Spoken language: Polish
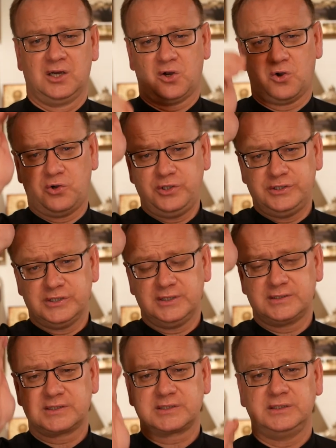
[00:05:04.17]

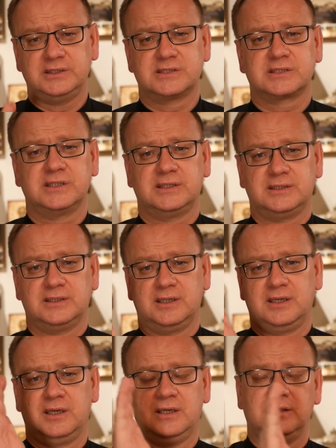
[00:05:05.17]
Ojciec i Syn
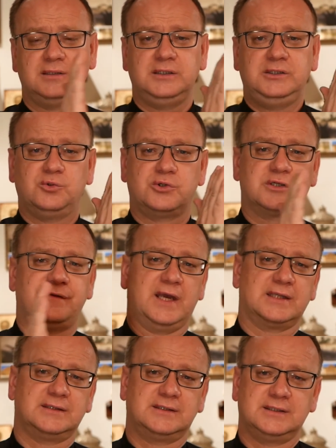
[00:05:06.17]
i Duch
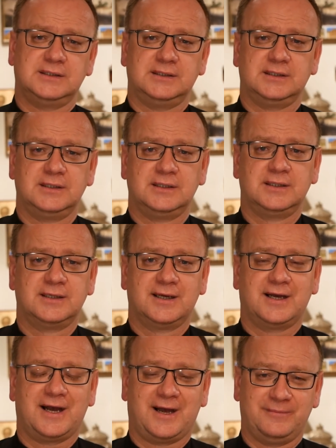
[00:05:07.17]
Święty.
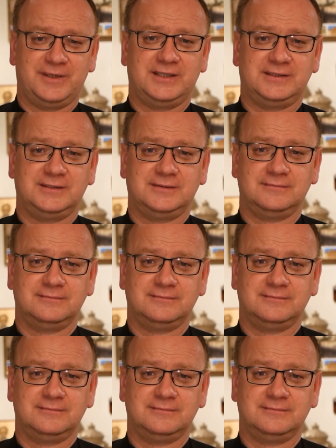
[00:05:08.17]
Amen.